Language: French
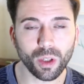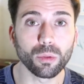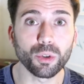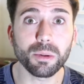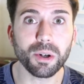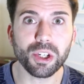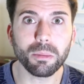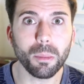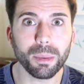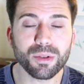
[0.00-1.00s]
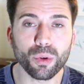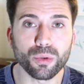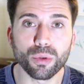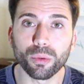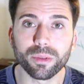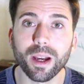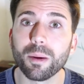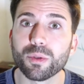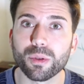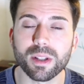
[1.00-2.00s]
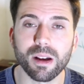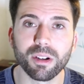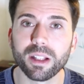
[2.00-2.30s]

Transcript: Donc j'imagine même pas sur du long terme ce que ça va